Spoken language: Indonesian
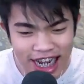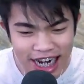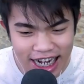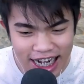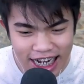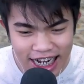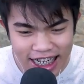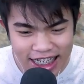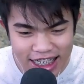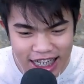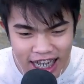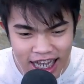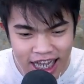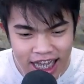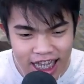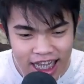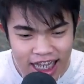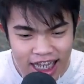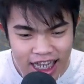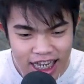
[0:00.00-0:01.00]
kanan aja.
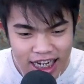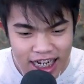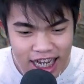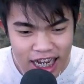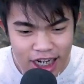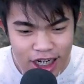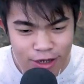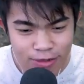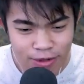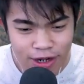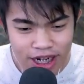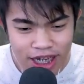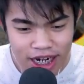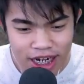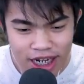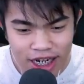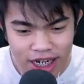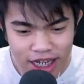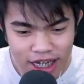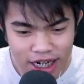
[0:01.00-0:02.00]
Dan
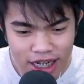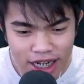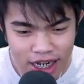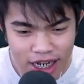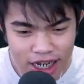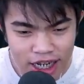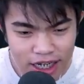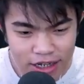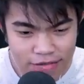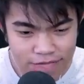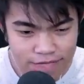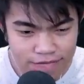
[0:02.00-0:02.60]
kemudian ini adalah